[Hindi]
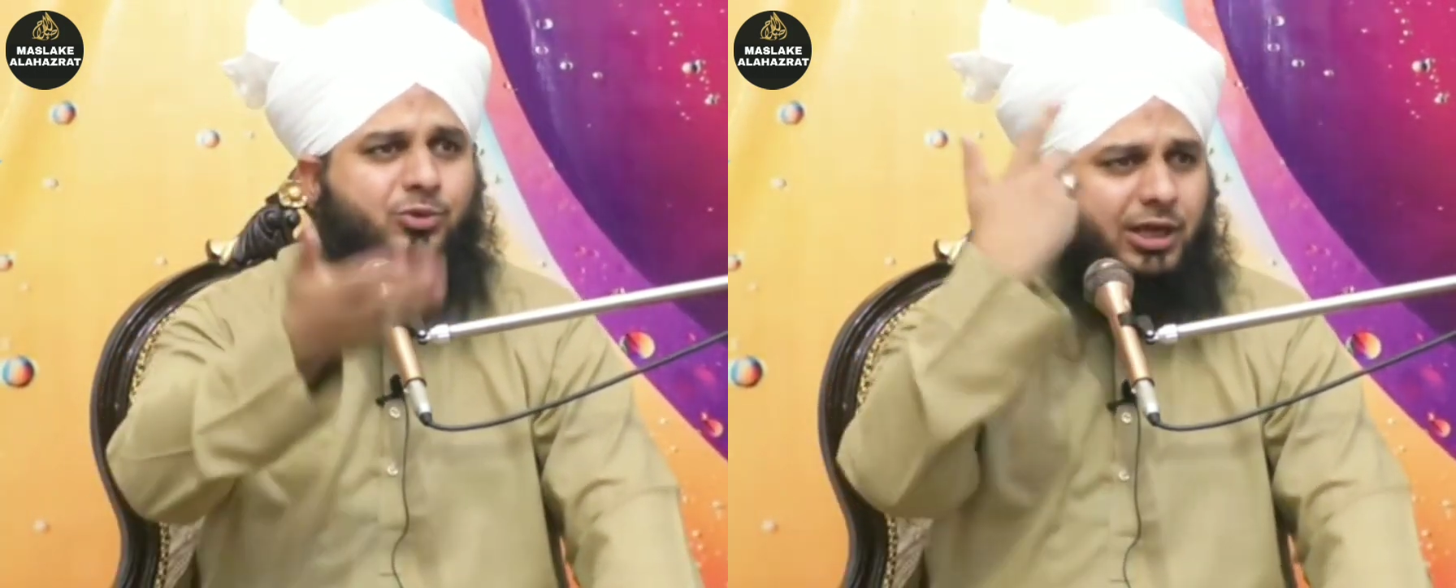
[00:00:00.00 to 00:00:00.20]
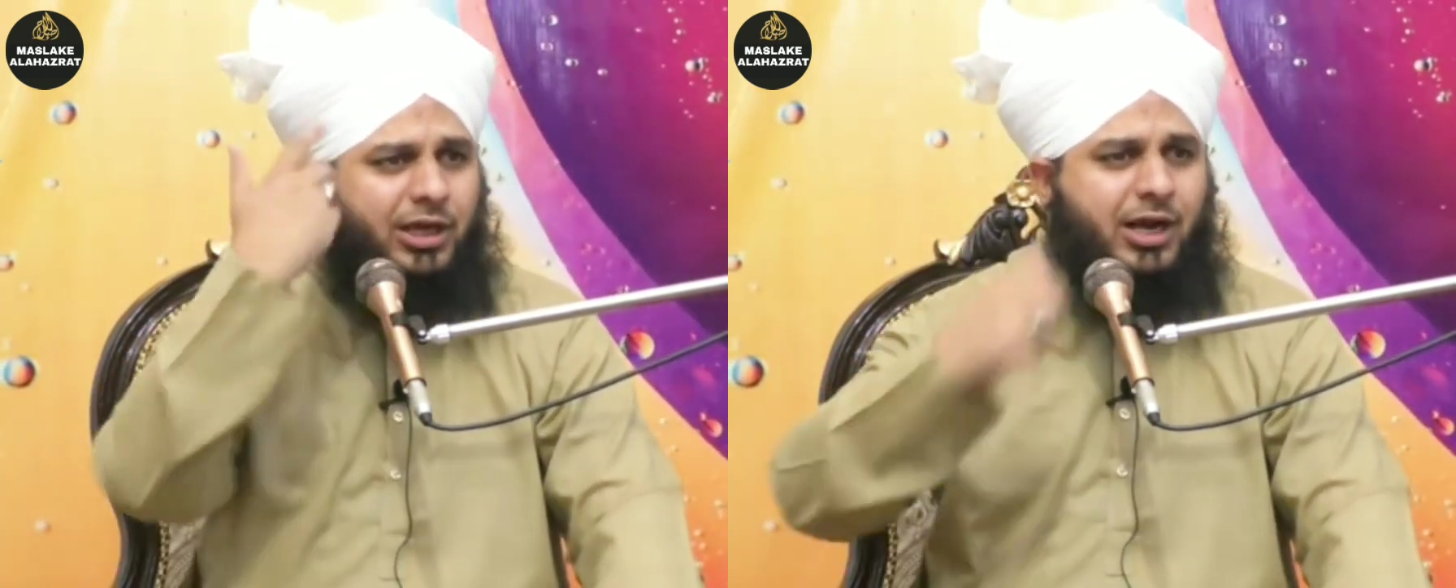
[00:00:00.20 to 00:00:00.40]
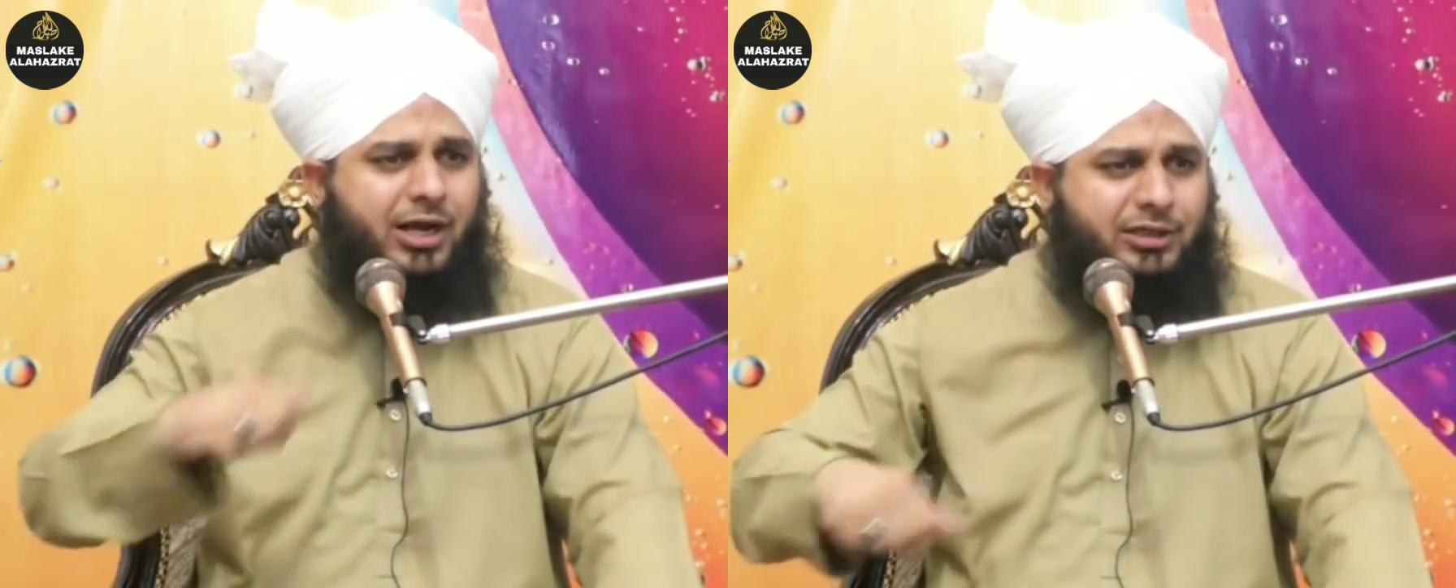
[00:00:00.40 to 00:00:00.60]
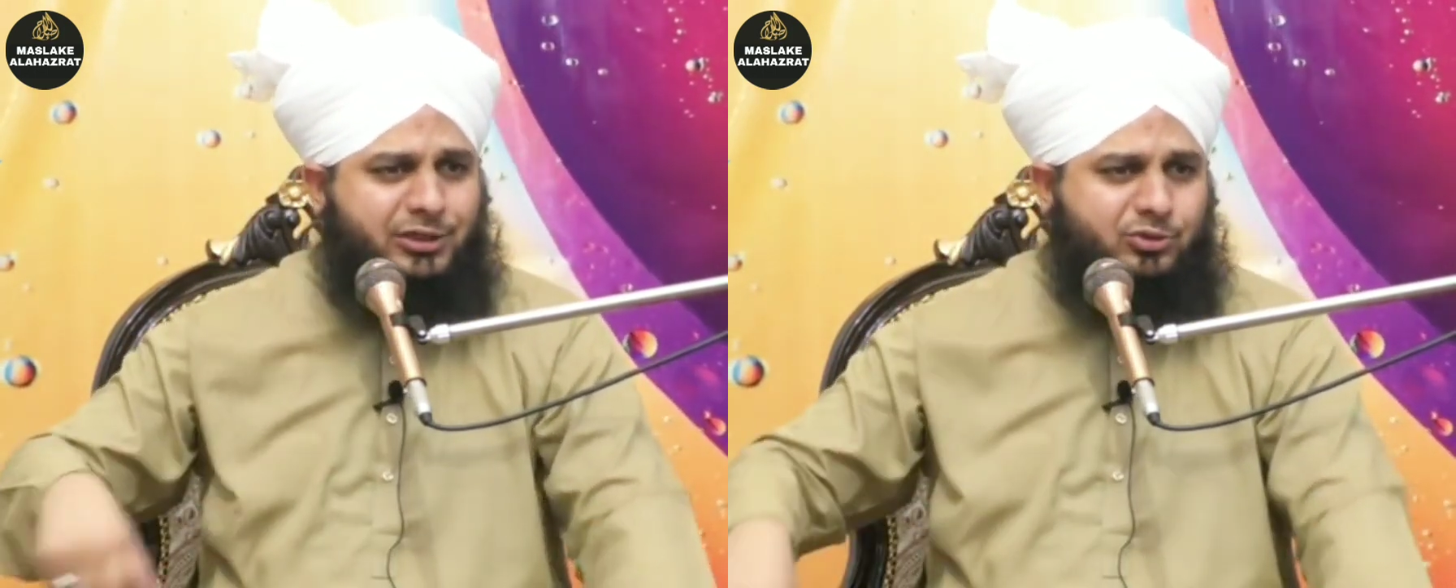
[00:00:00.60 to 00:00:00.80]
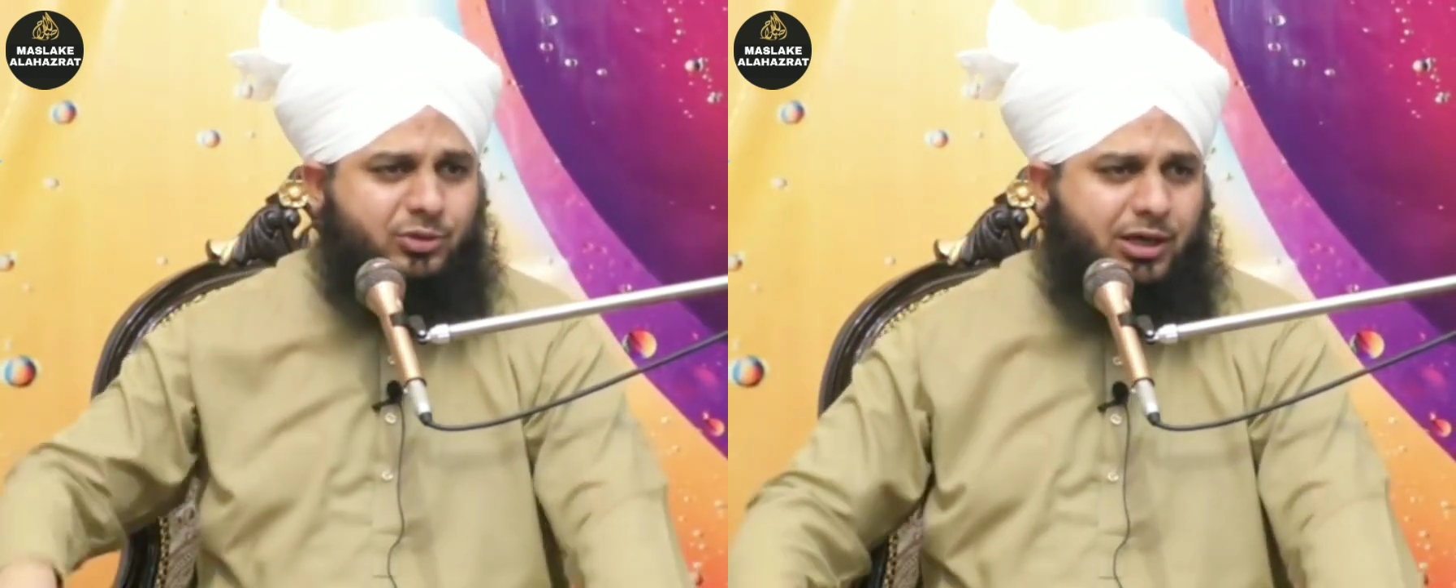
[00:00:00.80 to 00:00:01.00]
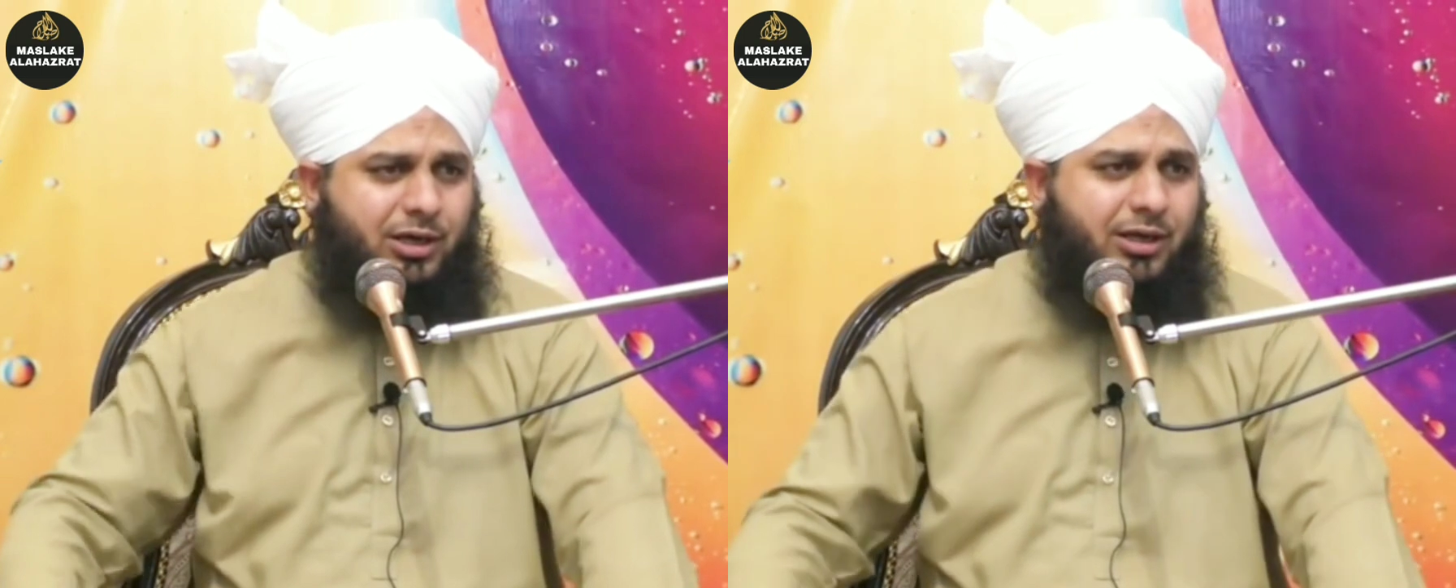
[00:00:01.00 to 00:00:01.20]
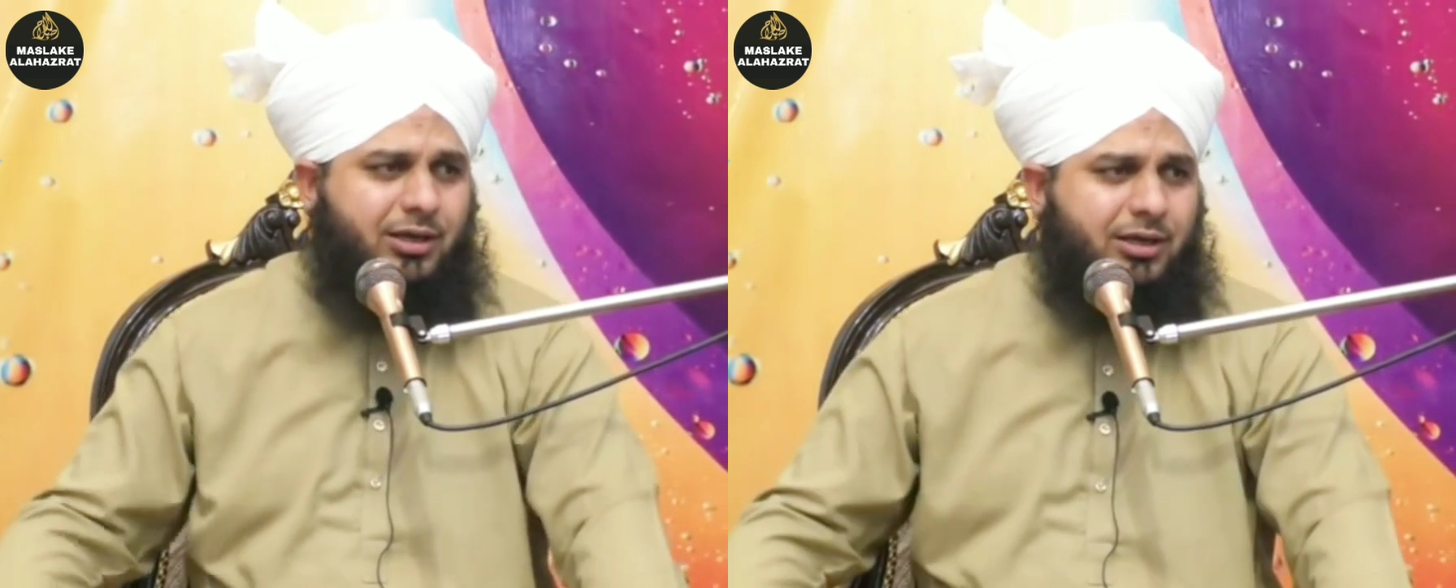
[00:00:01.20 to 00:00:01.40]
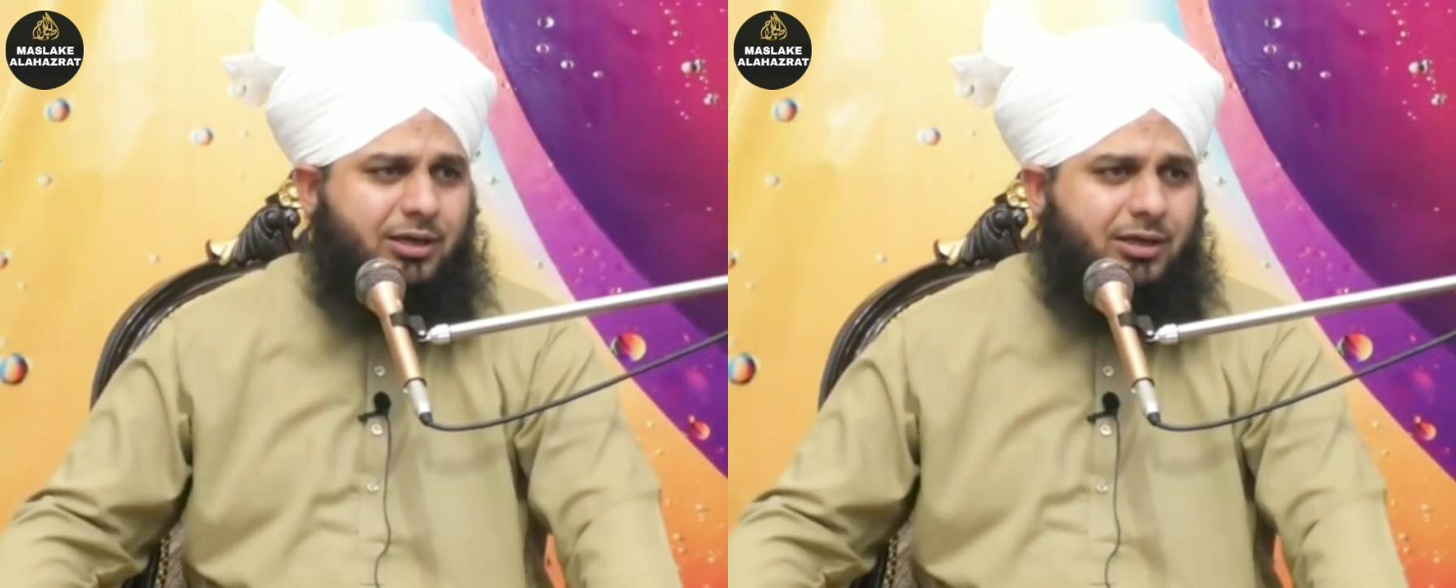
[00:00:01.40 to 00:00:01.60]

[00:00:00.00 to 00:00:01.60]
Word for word: तू क्या कहानी सुना रहा है